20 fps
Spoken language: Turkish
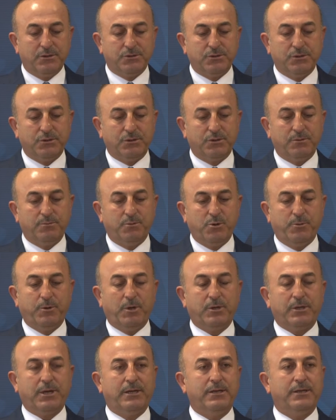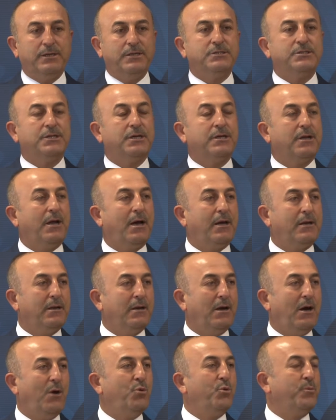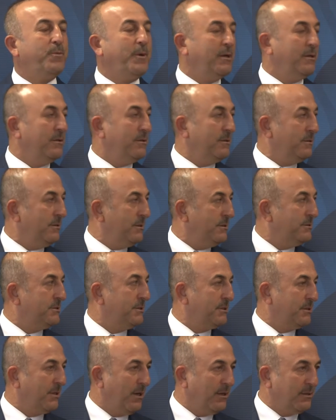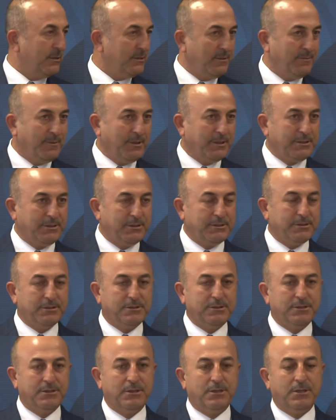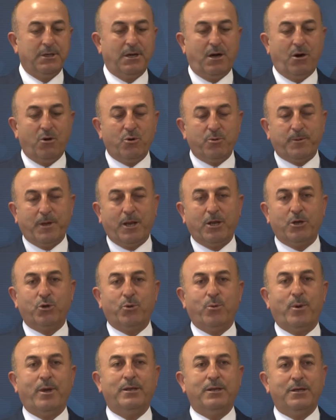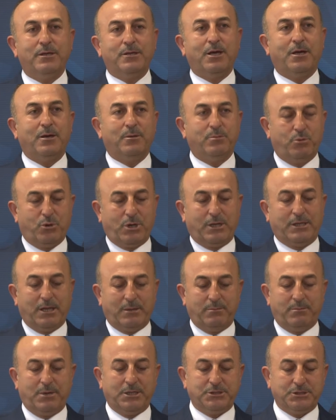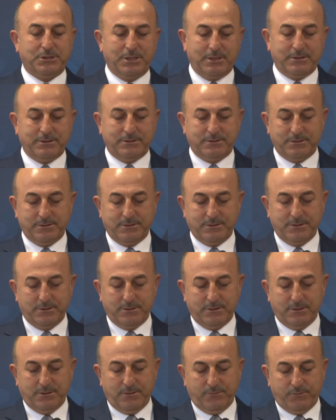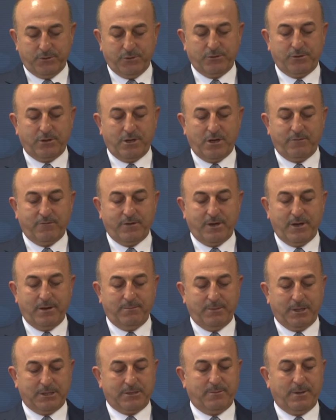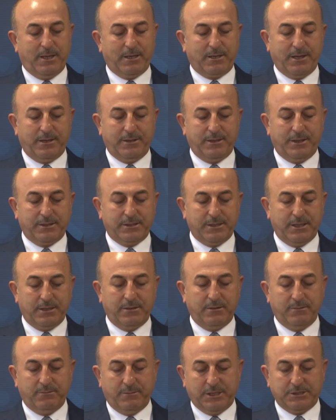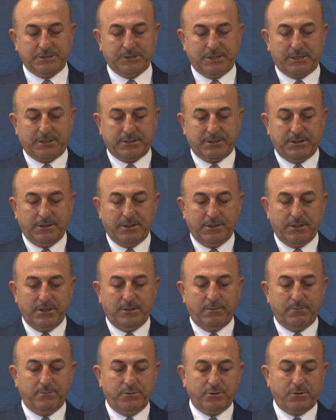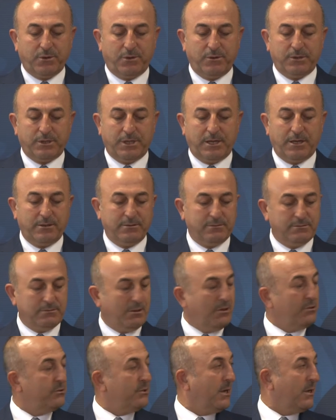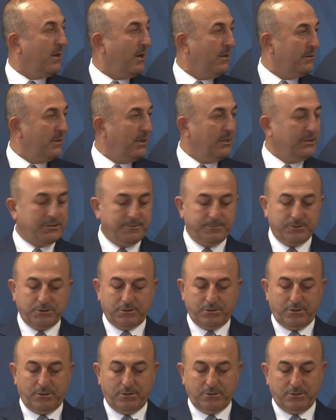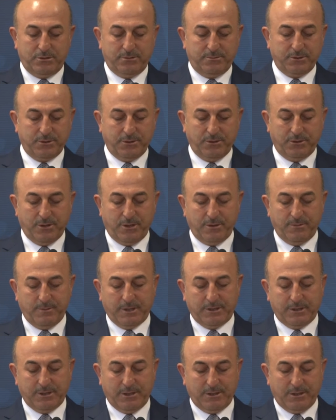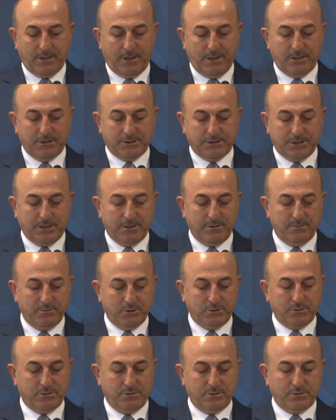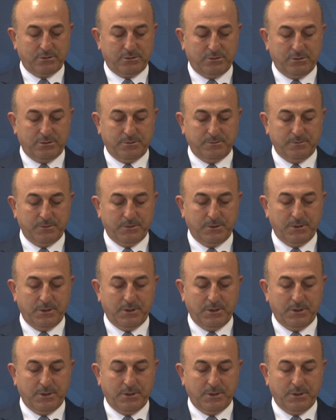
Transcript: Çünkü bu bölgenin istikrarı Avrupa'nın istikrarı demektir. Avrupa'nın güvenliği de buradan başlar. Türkiye ve Batı Balkanlardan başlar. Bu konuda ortak anlayışımızın olduğunu bugün görmekten ayrıca mutluluk duydum.